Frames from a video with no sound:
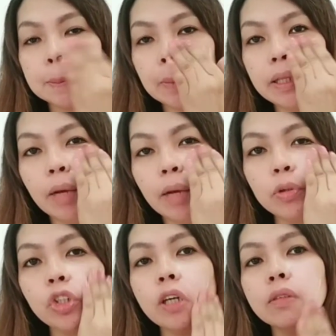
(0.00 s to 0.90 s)
Ganda po
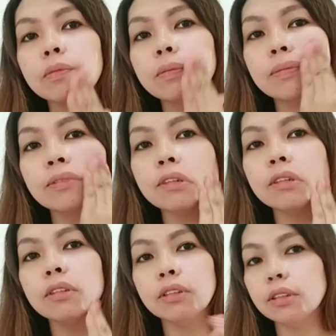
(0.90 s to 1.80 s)
siya.
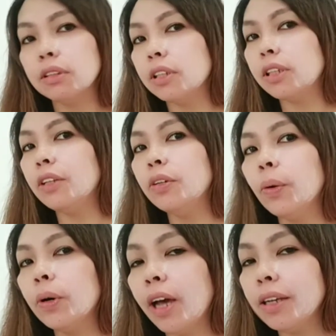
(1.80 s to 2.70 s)
Tingnan niyo,
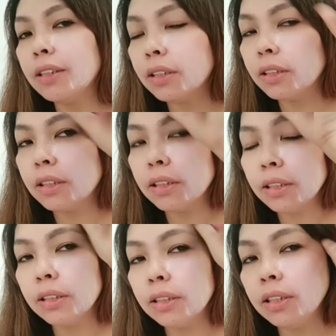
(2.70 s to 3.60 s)
oh guys.
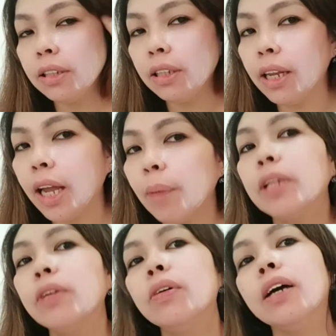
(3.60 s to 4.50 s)
Ilalapit
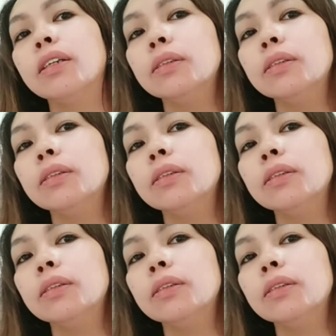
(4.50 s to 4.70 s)
ko lang.